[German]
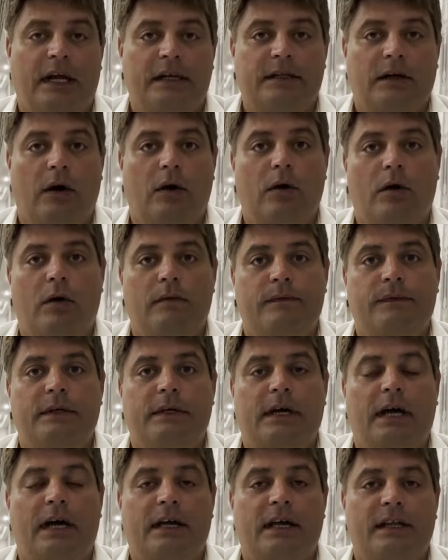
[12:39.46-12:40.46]
halt auch auf die
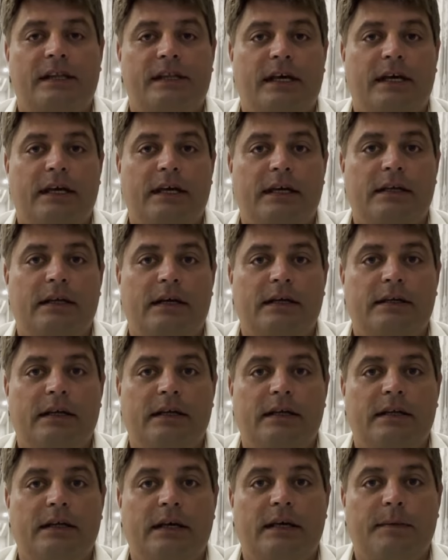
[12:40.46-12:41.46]
Krankheitserreger
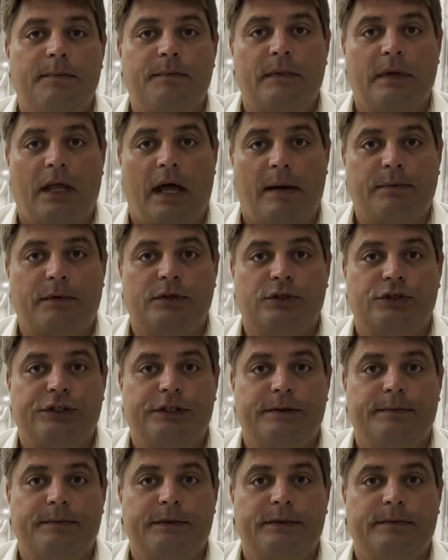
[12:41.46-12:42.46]
hier in Ägypten
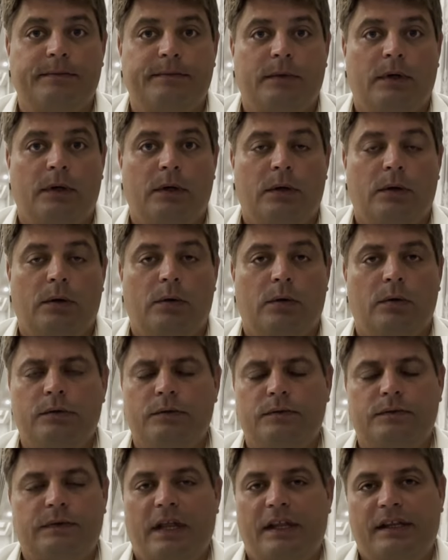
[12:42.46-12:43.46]
abgestimmt.
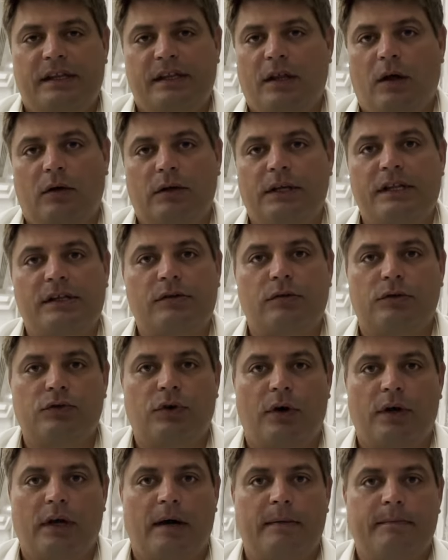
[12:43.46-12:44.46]
Und das ist auch nicht so
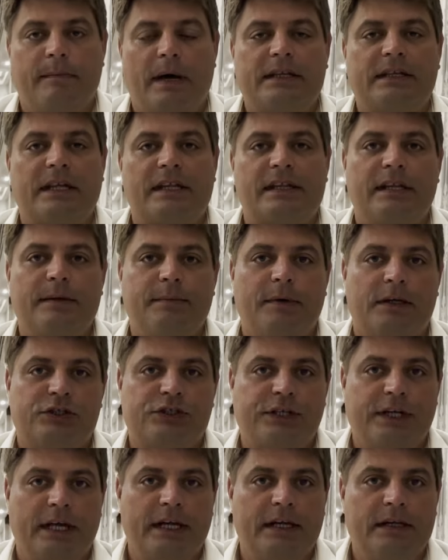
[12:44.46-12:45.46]
teuer. Macht das lieber
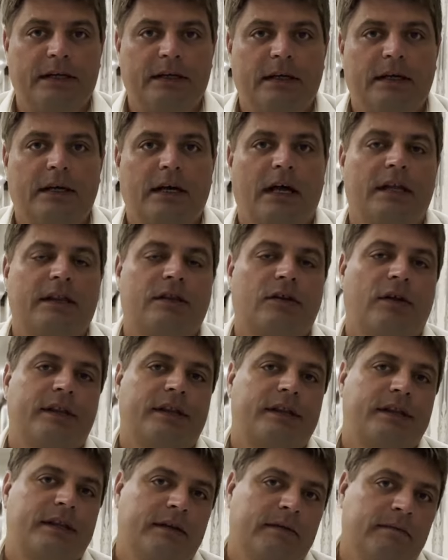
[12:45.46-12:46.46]
schnell,
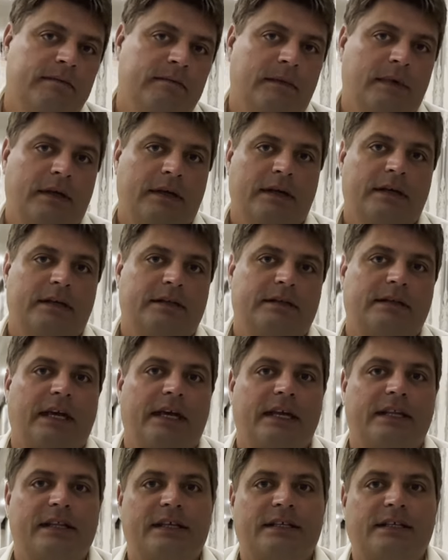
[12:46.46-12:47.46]
ansonsten
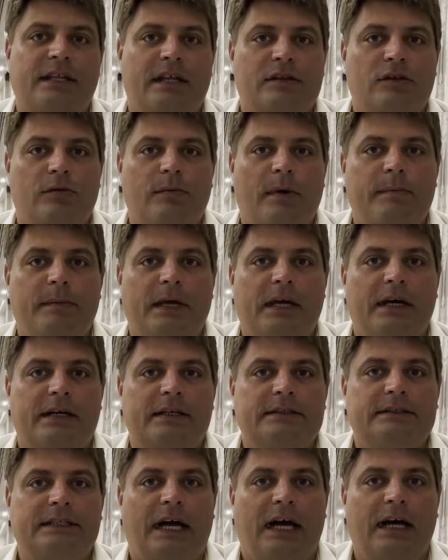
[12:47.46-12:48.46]
trägt sich das über
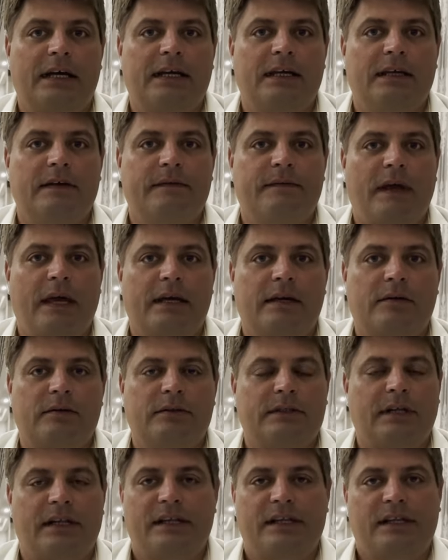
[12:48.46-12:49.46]
mehrere Tage hinweg
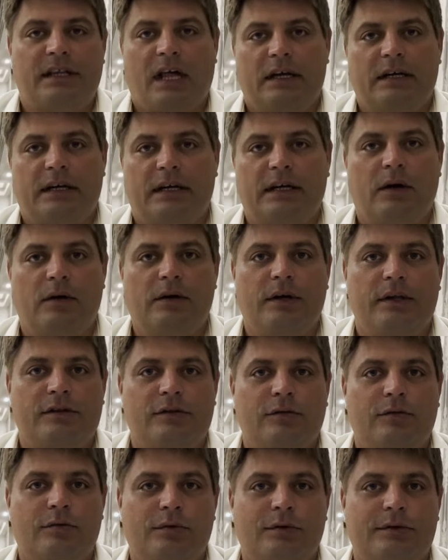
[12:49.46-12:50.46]
und das ist ja dann auch nicht
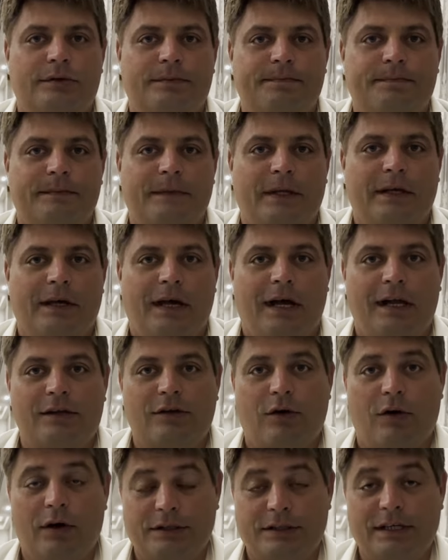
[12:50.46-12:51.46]
so gut.
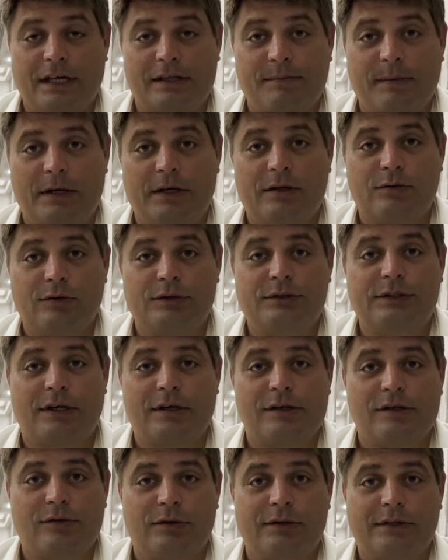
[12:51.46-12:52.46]
Also euch erstmal eine gute
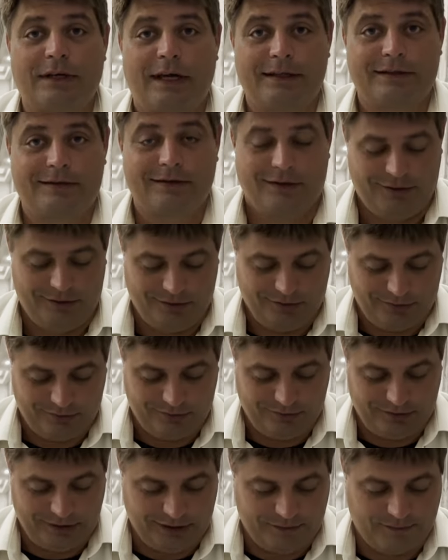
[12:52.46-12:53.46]
Gesundheit
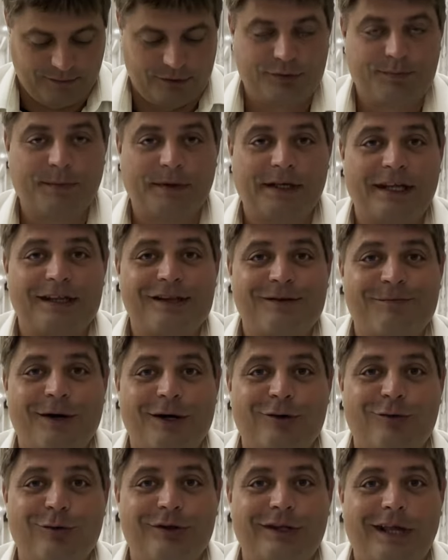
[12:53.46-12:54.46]
und ich wünsche mir jetzt mal
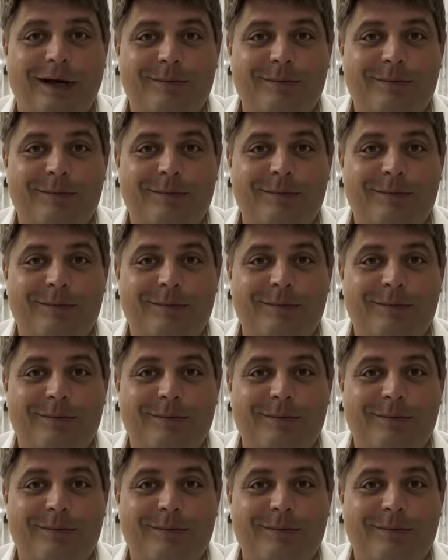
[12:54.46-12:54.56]
einen guten